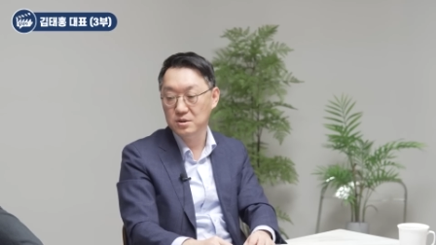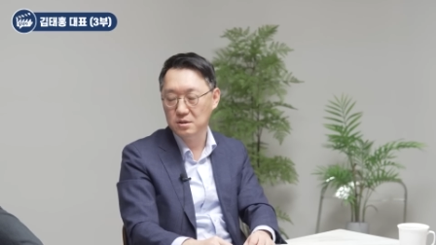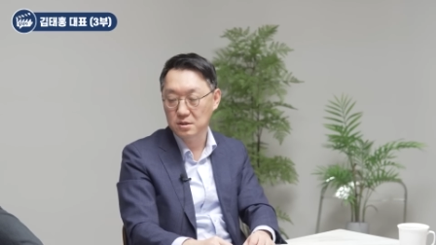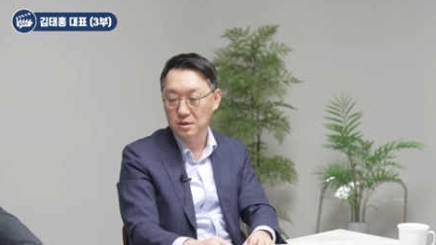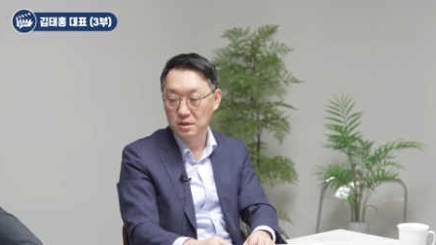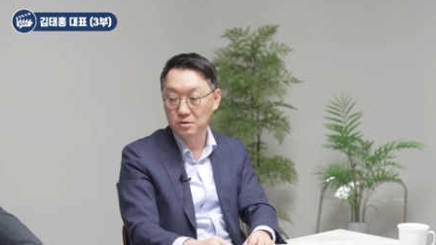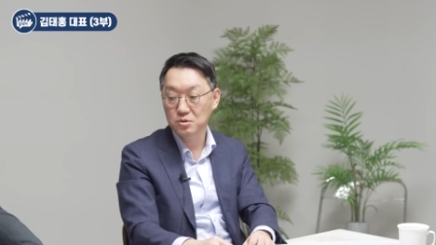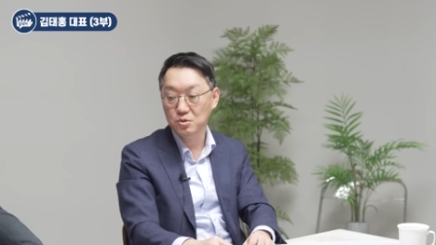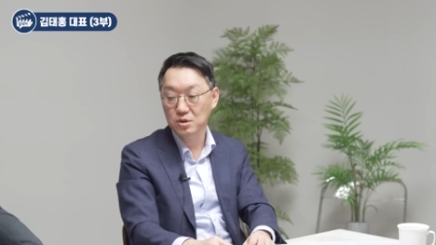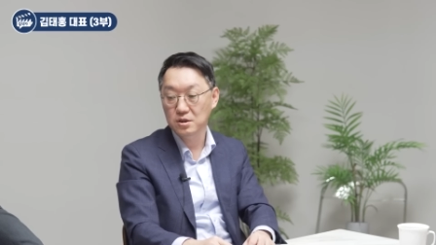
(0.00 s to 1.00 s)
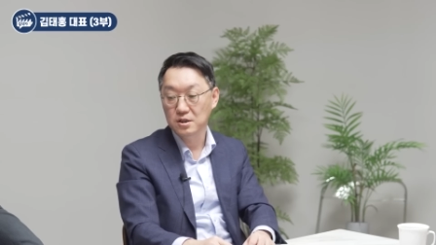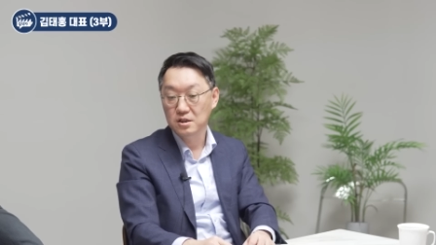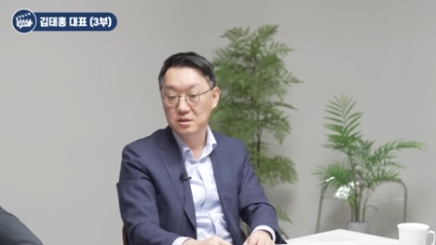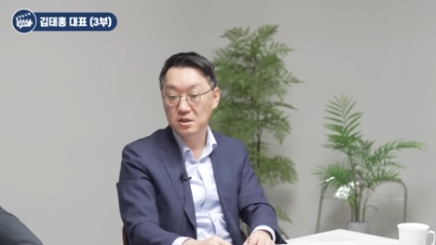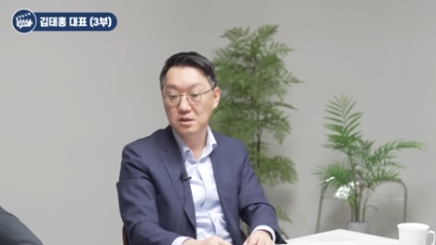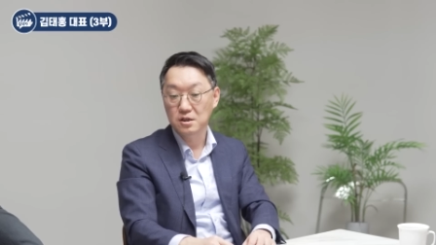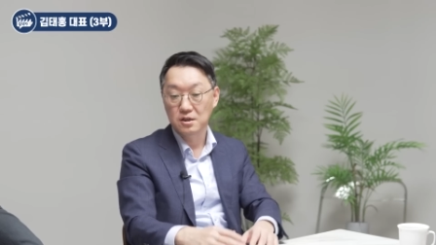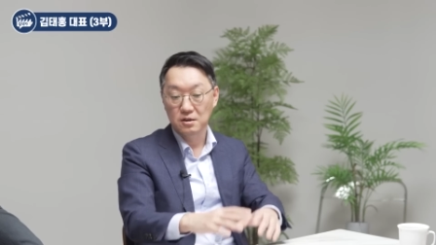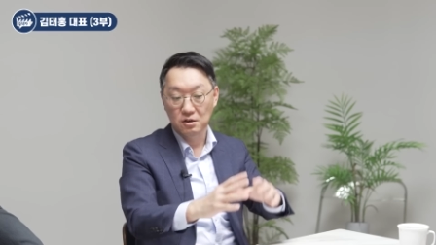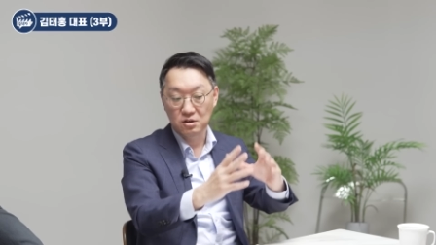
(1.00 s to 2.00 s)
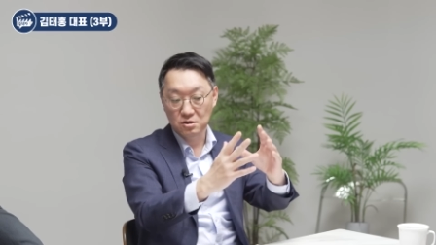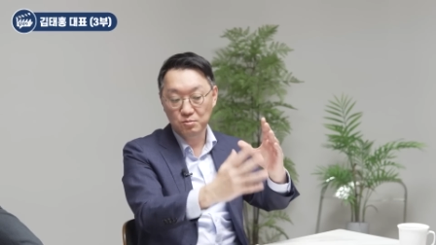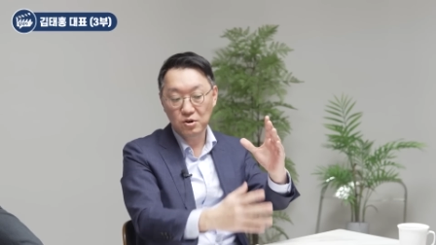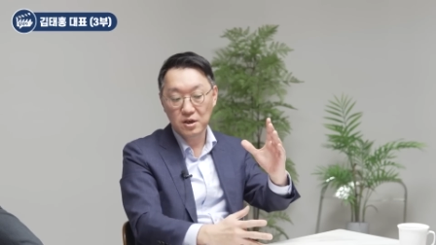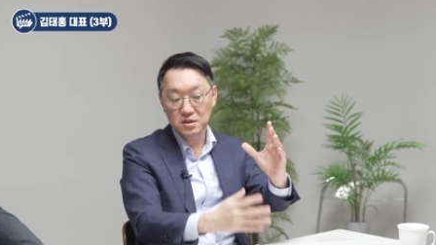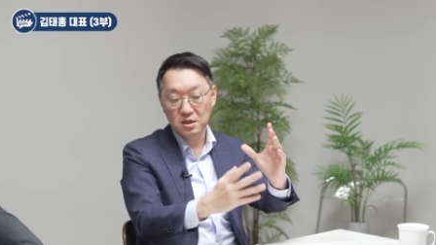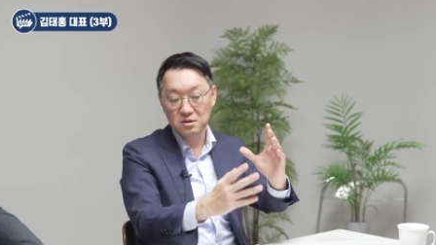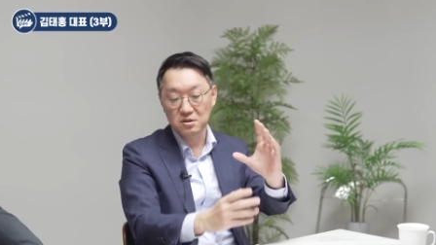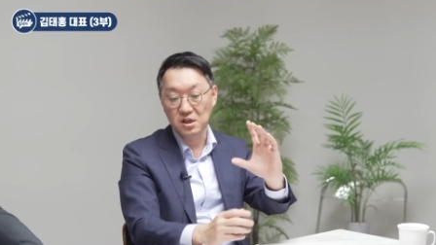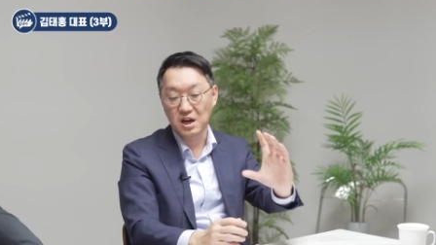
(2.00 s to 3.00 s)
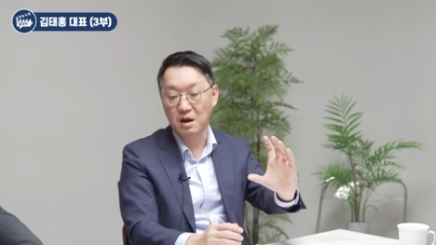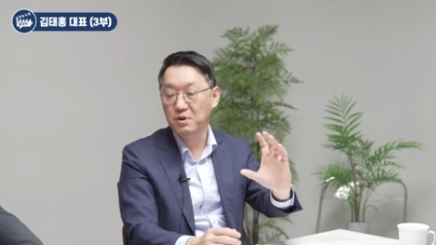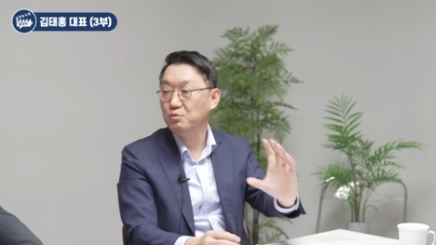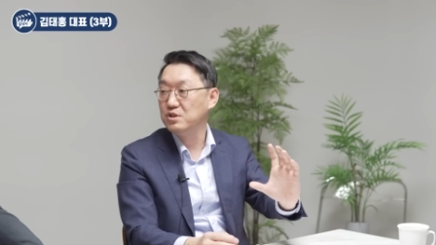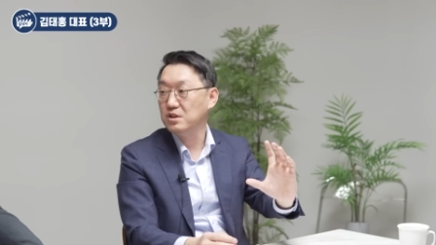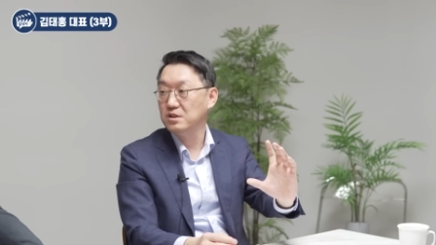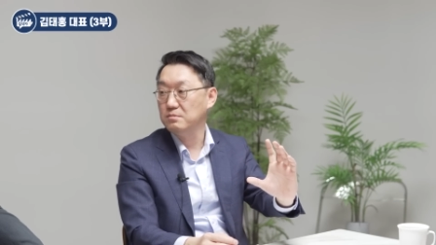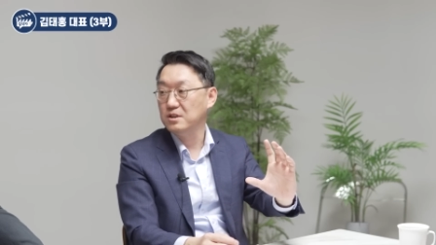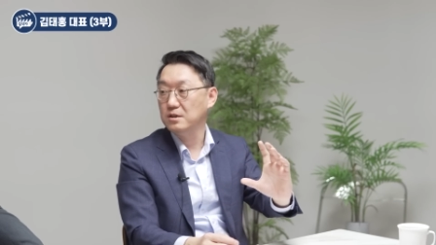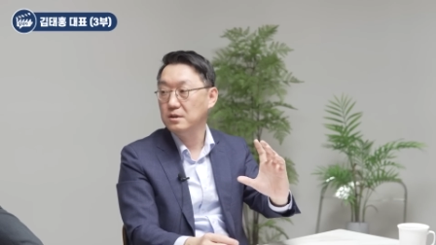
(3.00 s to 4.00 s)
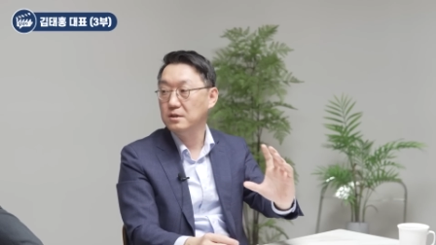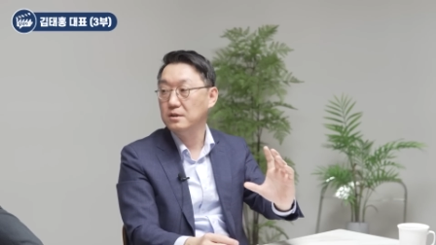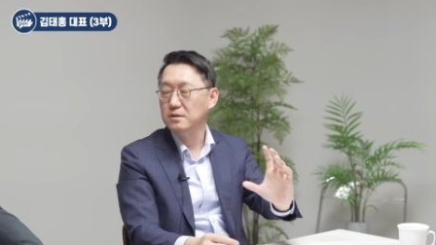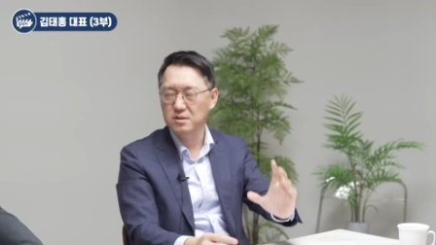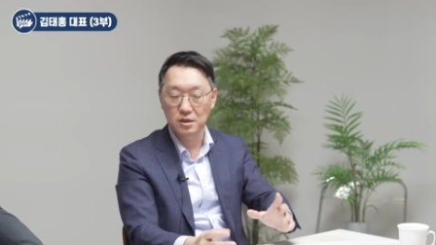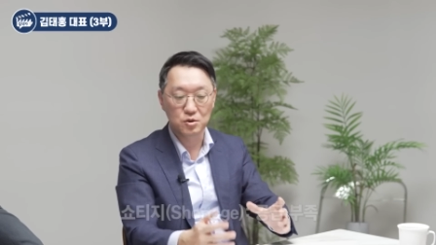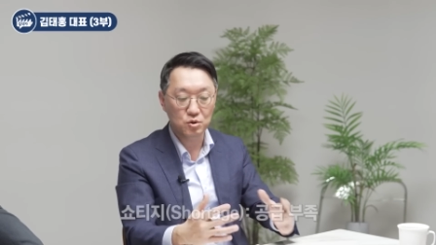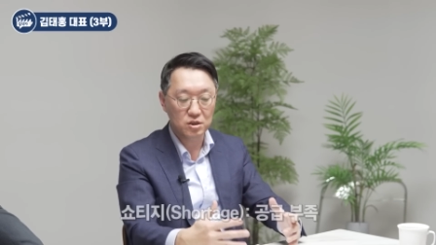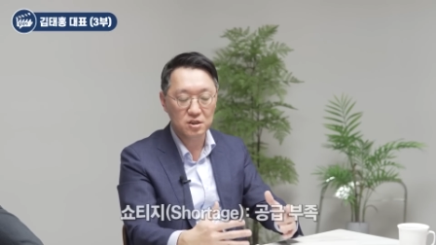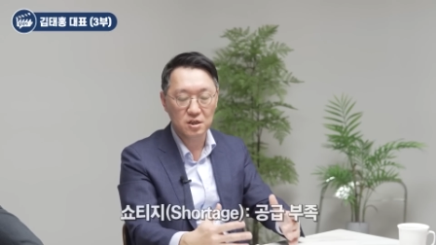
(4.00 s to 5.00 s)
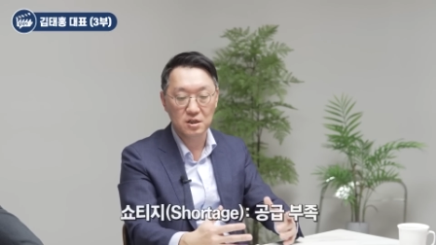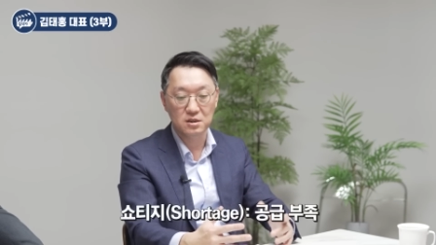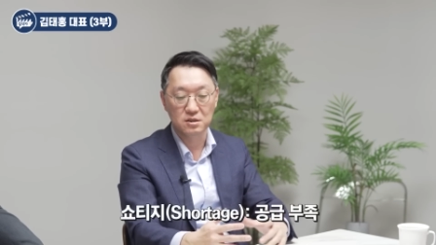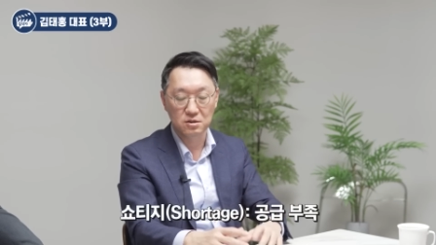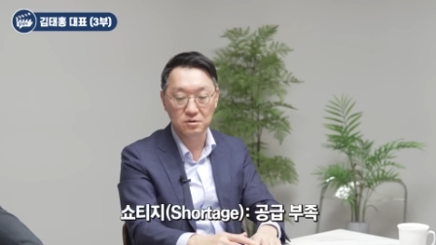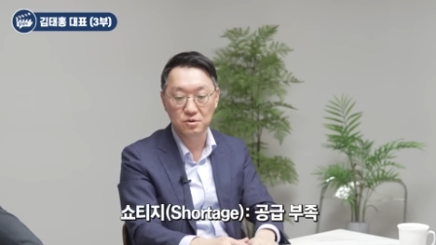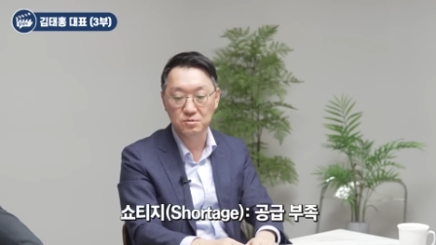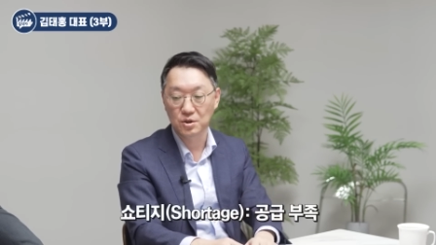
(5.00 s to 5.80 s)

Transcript: 회사들 이런 쪽이 제일 어, 서플라이 체인에서 제일 갑에위치해 어. 있습니다. 네, 제일 쇼티지가 나는 그런